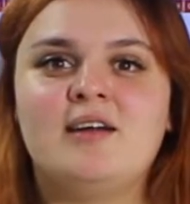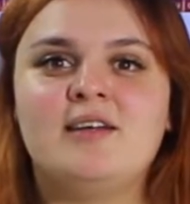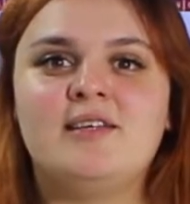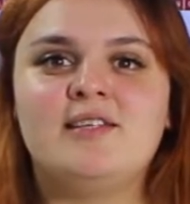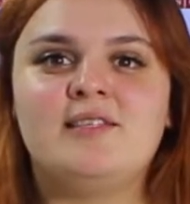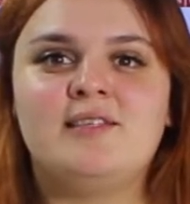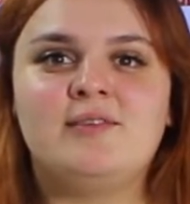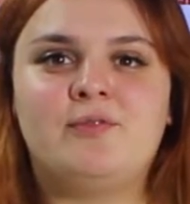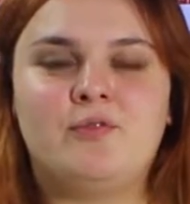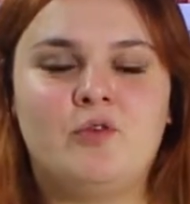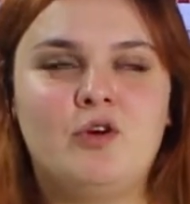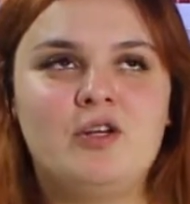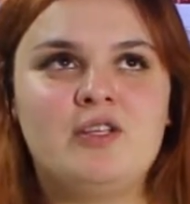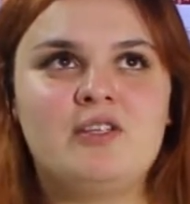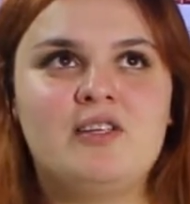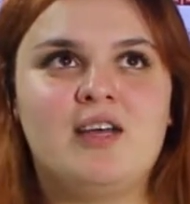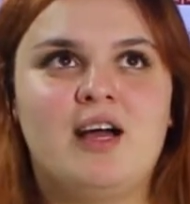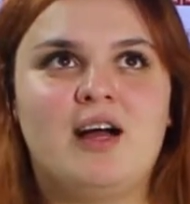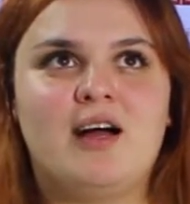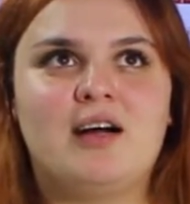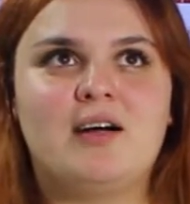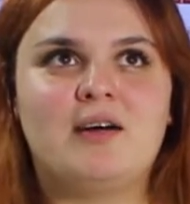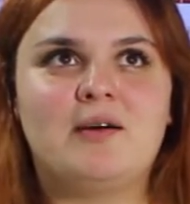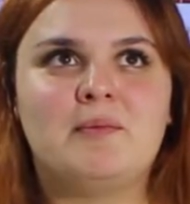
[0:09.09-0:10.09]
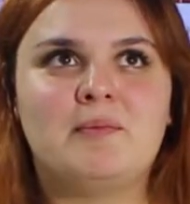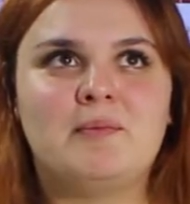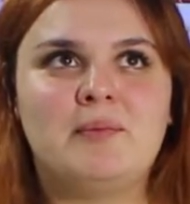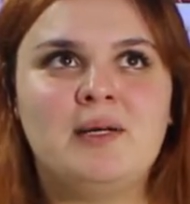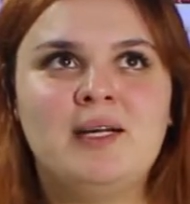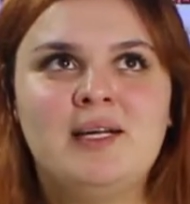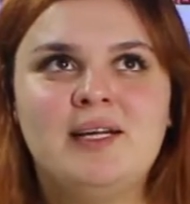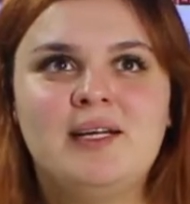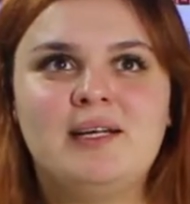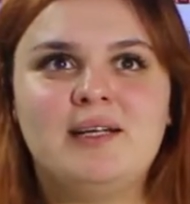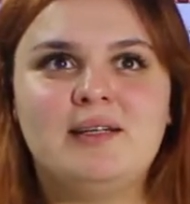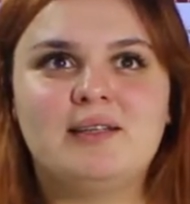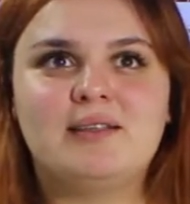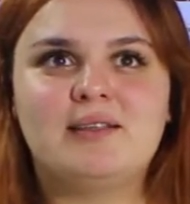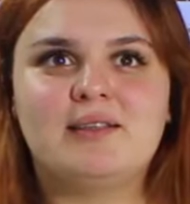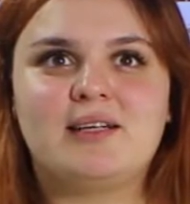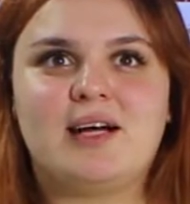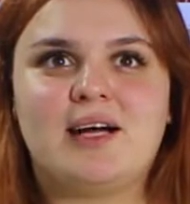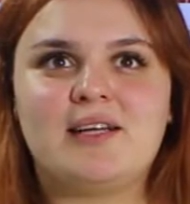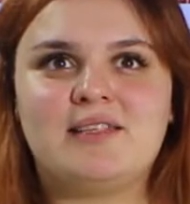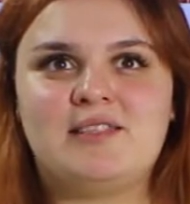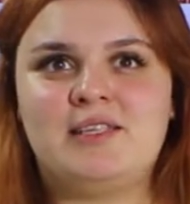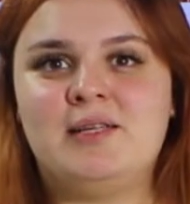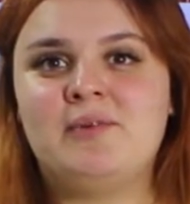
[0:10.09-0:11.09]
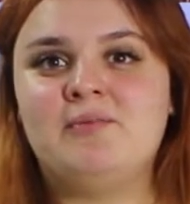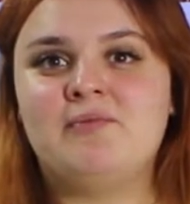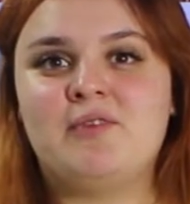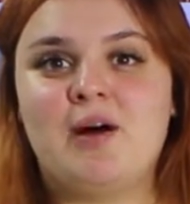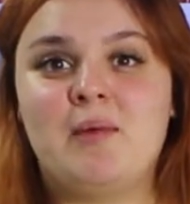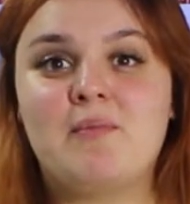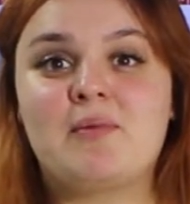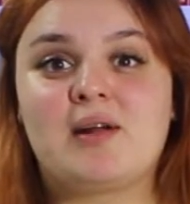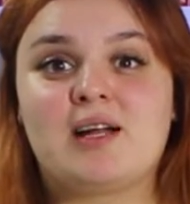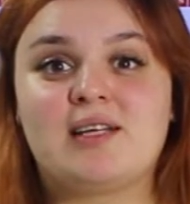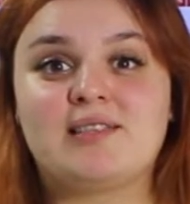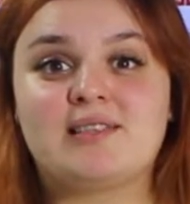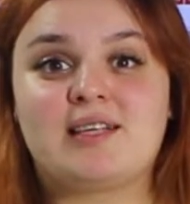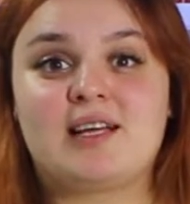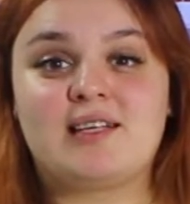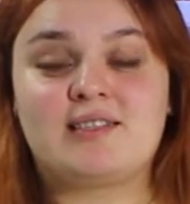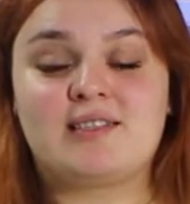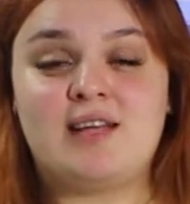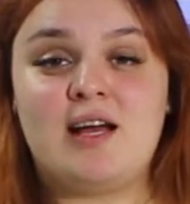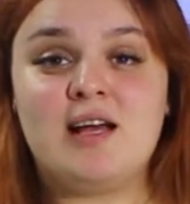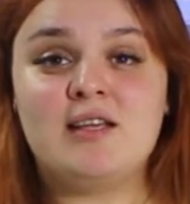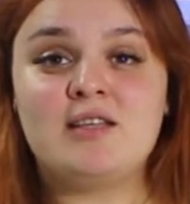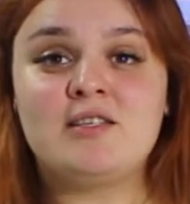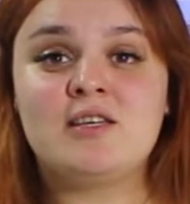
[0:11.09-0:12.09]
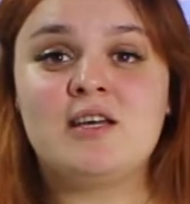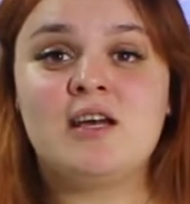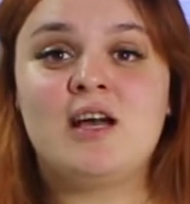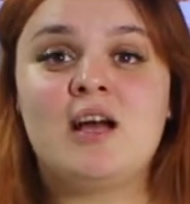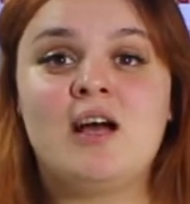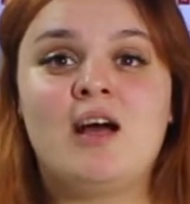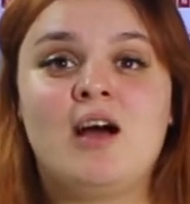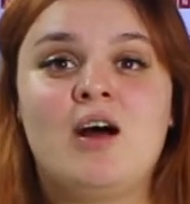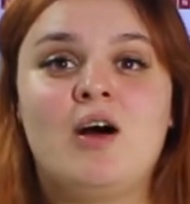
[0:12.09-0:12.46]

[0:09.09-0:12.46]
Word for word: Сегодня мы хотим вам рассказать